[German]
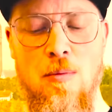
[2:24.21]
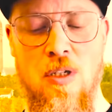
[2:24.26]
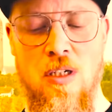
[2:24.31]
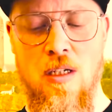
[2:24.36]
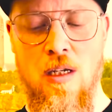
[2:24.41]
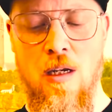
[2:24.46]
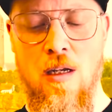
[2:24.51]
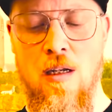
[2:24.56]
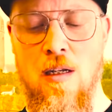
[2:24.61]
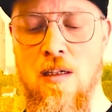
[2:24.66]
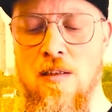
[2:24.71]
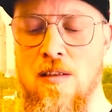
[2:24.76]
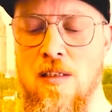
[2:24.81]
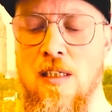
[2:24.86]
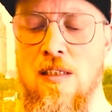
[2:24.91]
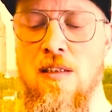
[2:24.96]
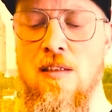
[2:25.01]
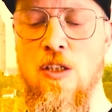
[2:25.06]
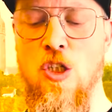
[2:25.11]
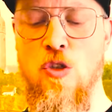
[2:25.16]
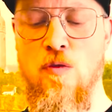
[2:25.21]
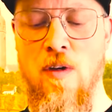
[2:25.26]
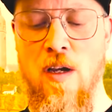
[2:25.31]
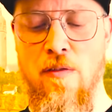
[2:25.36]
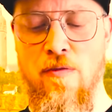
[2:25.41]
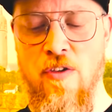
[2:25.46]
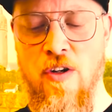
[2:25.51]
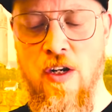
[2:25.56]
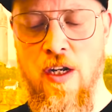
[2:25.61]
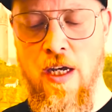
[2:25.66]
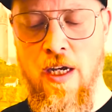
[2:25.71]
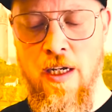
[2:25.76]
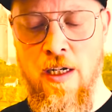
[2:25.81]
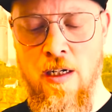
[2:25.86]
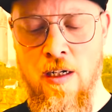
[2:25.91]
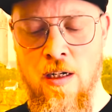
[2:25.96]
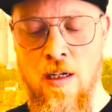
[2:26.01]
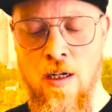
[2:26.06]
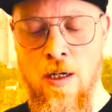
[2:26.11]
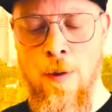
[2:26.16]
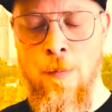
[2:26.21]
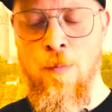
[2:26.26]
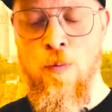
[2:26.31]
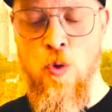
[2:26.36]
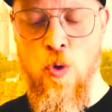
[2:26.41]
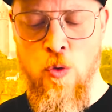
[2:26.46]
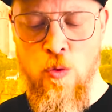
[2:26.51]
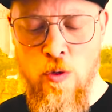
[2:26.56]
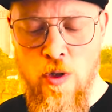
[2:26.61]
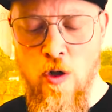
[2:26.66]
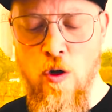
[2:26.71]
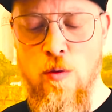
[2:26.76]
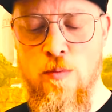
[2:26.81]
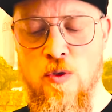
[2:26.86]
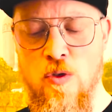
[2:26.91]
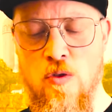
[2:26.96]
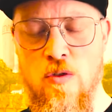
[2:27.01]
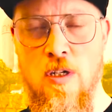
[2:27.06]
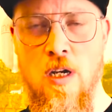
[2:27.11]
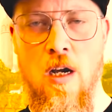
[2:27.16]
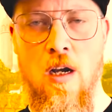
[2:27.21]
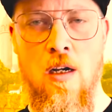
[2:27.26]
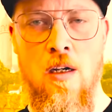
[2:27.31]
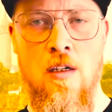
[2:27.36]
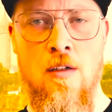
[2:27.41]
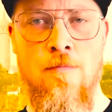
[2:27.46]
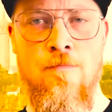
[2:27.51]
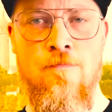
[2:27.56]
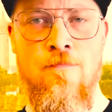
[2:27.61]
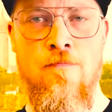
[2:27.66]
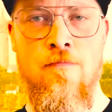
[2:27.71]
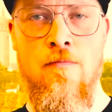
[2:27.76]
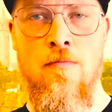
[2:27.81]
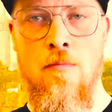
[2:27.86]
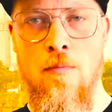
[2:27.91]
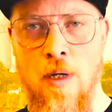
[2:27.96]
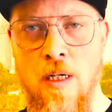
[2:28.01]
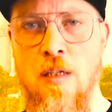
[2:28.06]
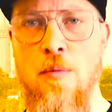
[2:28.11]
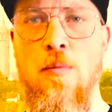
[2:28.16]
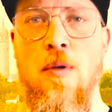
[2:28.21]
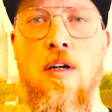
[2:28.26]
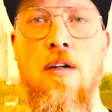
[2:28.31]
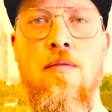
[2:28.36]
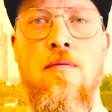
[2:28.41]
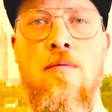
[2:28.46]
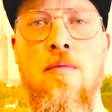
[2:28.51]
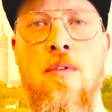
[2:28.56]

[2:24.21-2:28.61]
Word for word: Gedicht, das lässt sich schwer verneinen, doch nur darum zu sagen, manchmal